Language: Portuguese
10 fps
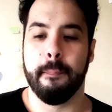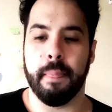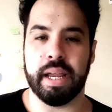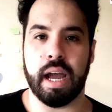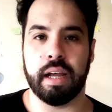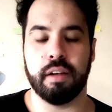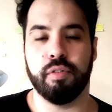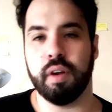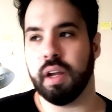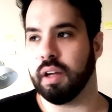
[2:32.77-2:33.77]
E aí,
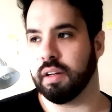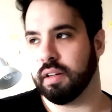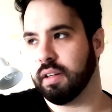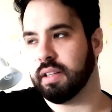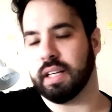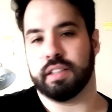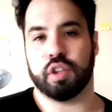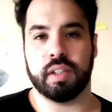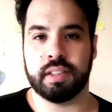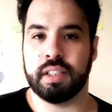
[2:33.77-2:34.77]
enfim, ele tá
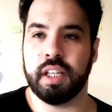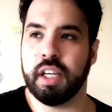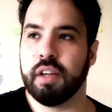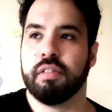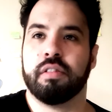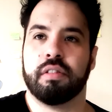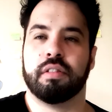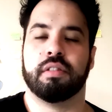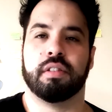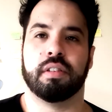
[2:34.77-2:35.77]

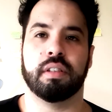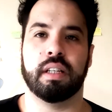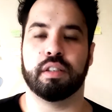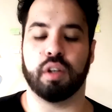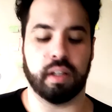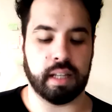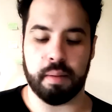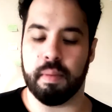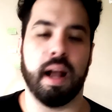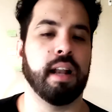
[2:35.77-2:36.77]
sozinho, né, só
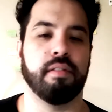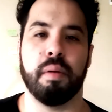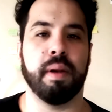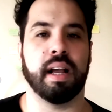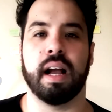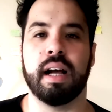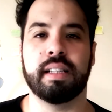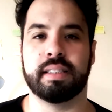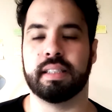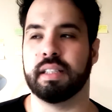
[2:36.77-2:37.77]
trabalha, vai para
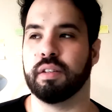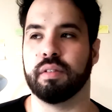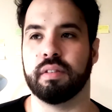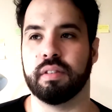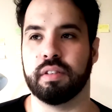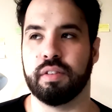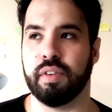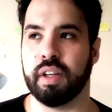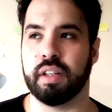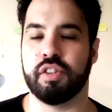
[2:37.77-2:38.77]
casa, não
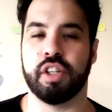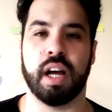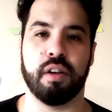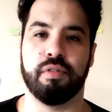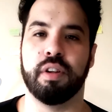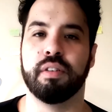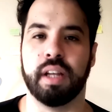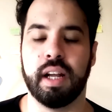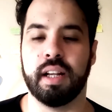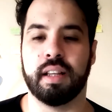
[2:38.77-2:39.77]
vem tirar o filho
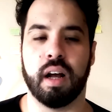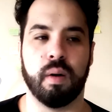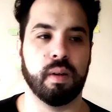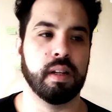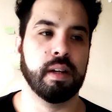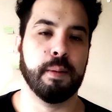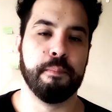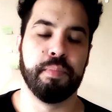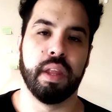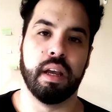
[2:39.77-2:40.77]
dele e tal.
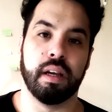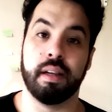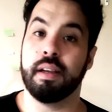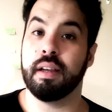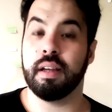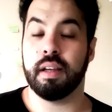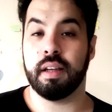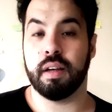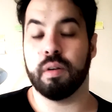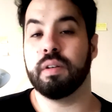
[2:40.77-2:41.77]
E
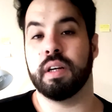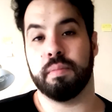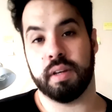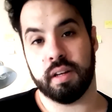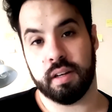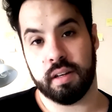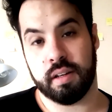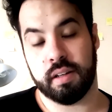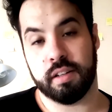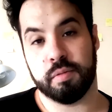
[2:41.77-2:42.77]
eu e a
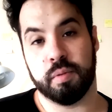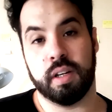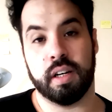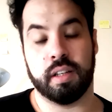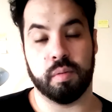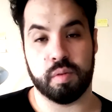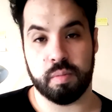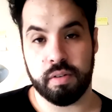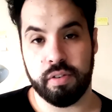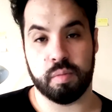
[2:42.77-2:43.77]
minha ex-mulher temos
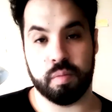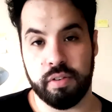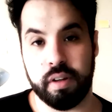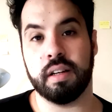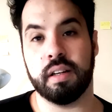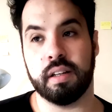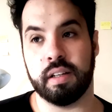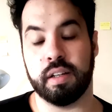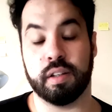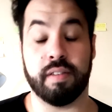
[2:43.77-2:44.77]
uma filha,
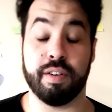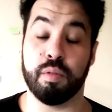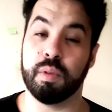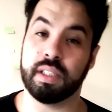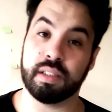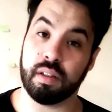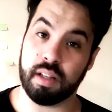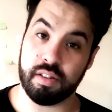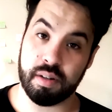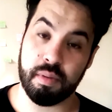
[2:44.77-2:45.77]
e eu tava com muita
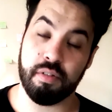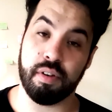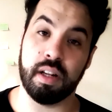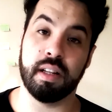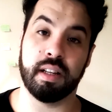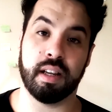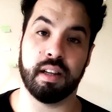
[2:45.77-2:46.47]
saudade da minha filha, né?